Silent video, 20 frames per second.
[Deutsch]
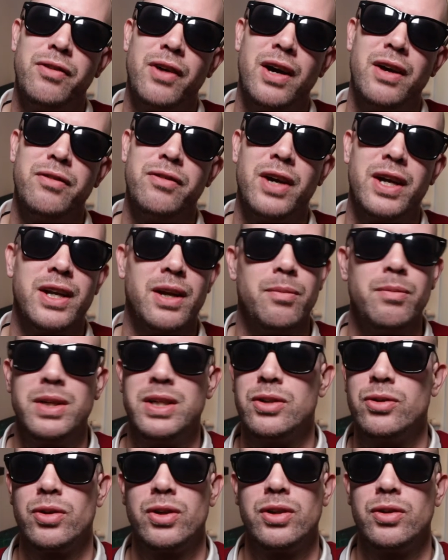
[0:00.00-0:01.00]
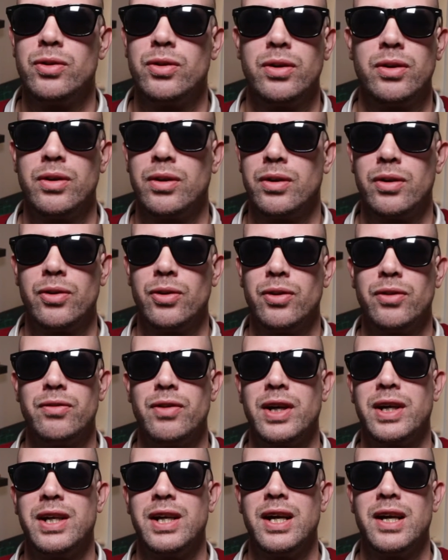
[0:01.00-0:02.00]
Fall fährt er mitten durch den, durch den
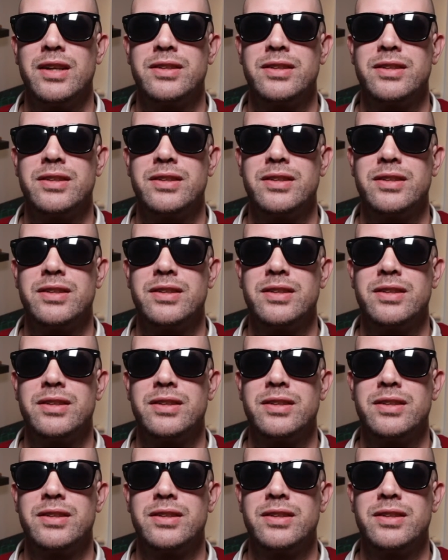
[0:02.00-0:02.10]
Verkehr,